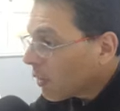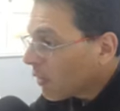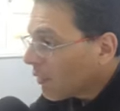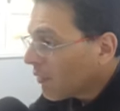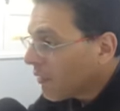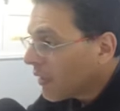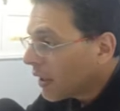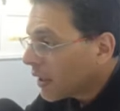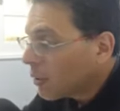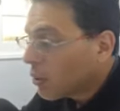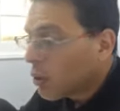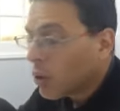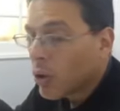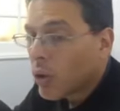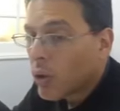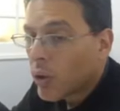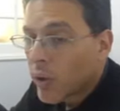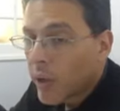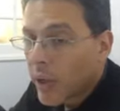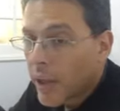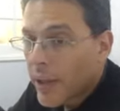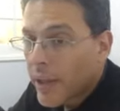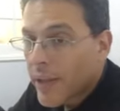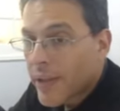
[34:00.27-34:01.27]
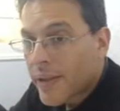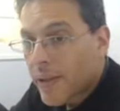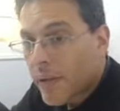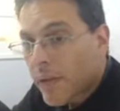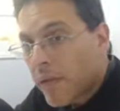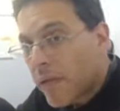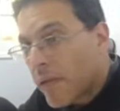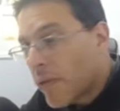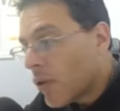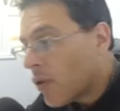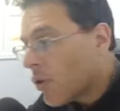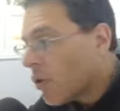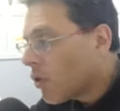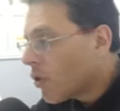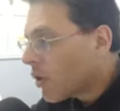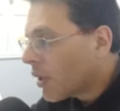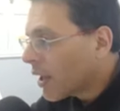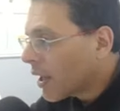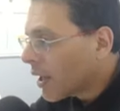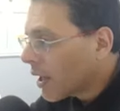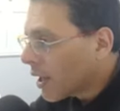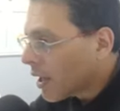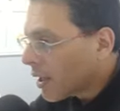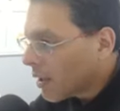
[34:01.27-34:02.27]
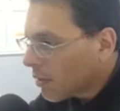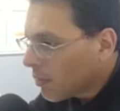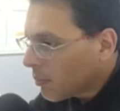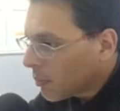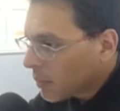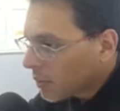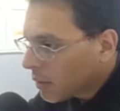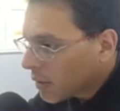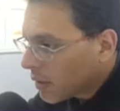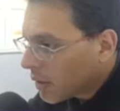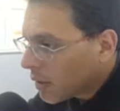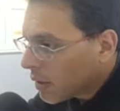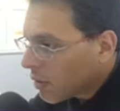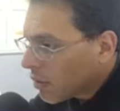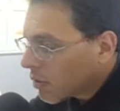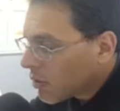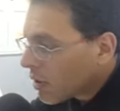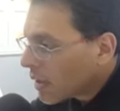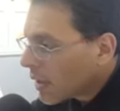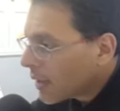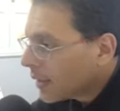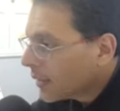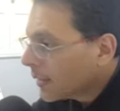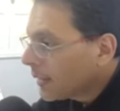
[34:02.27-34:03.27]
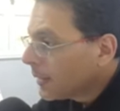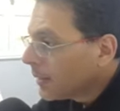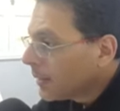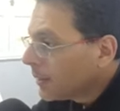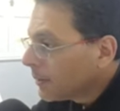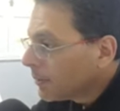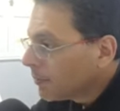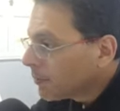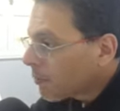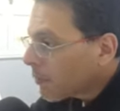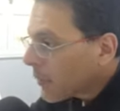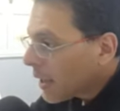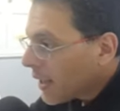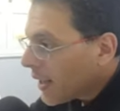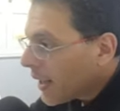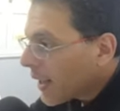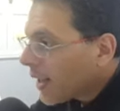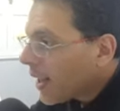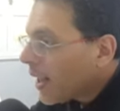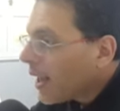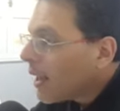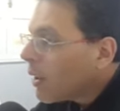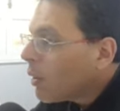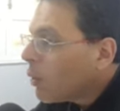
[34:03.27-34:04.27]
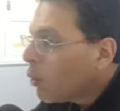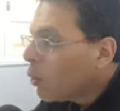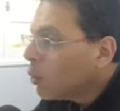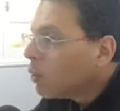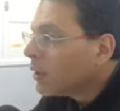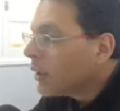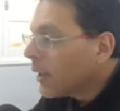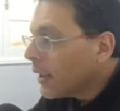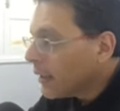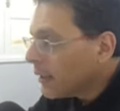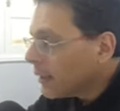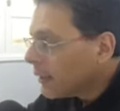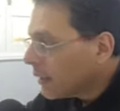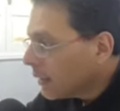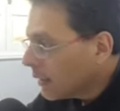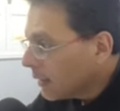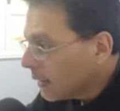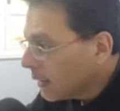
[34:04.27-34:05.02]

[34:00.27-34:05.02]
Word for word: efecto de desenfoque y un montón de cosas. Y acá ajustes,